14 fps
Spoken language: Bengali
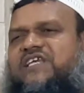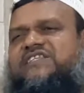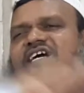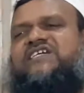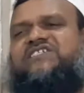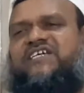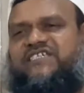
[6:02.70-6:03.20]
তাতে
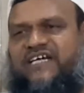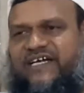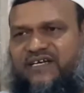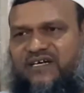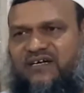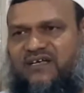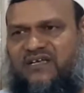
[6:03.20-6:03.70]
আসে যায়
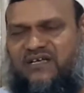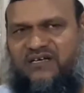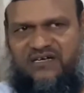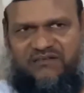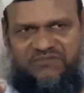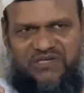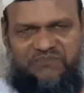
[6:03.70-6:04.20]
না
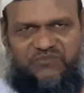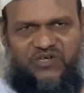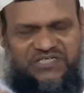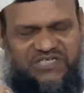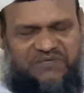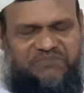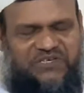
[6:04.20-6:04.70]
আমি আব্দুল
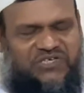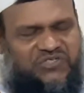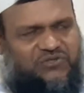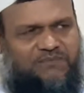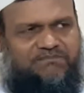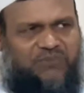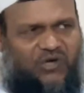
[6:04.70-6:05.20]
রাজাক বিন
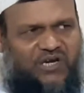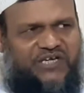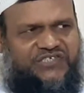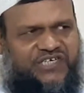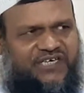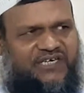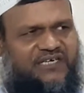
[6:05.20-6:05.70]
ইসুফ
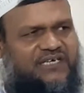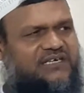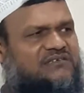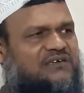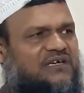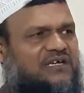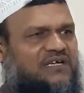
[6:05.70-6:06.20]
বলেছি
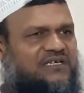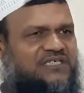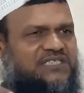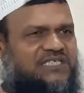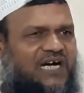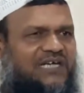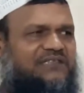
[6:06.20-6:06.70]

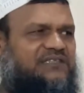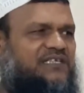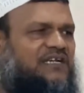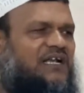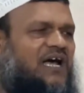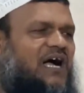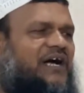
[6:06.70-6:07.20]
সাত
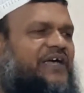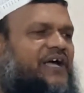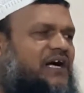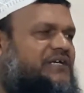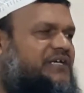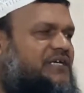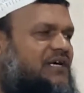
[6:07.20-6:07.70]
দিনের আগে
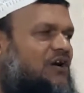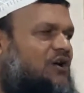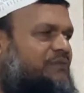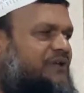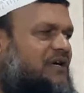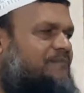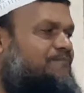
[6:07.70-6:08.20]
আঁকিকে
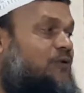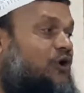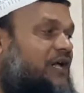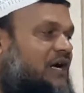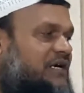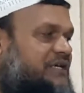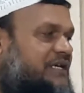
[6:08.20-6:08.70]
হবে না
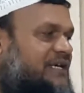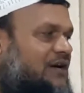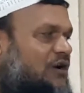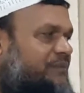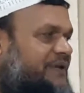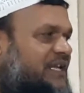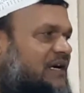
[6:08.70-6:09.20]
পরে আঁকিকে
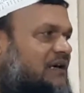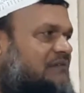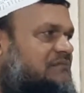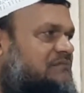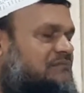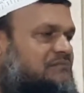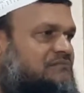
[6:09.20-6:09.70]
হবে না
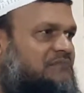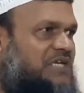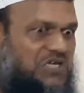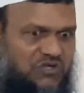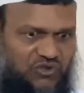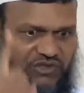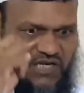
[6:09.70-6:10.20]
এ
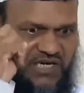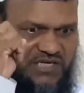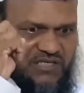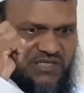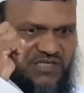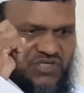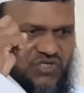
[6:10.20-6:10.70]
কথাই
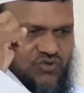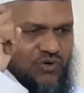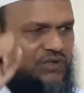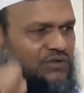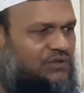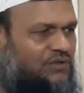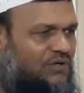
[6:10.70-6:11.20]

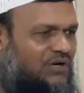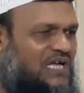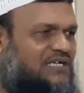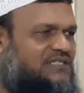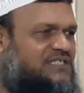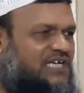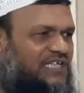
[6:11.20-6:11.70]
চূড়ান্ত
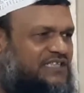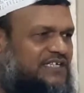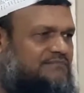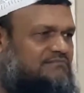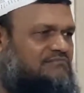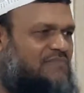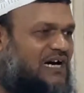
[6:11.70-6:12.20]
জাতি
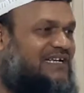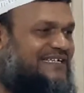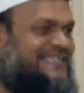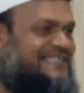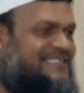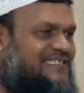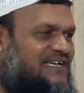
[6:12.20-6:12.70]

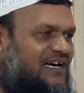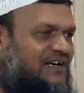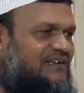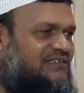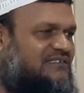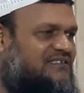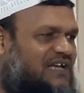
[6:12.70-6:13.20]
মানলি কি আর
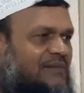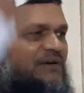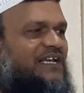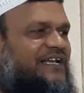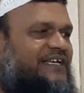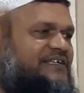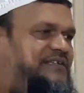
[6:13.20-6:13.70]
না
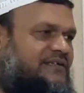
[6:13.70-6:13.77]
মানলে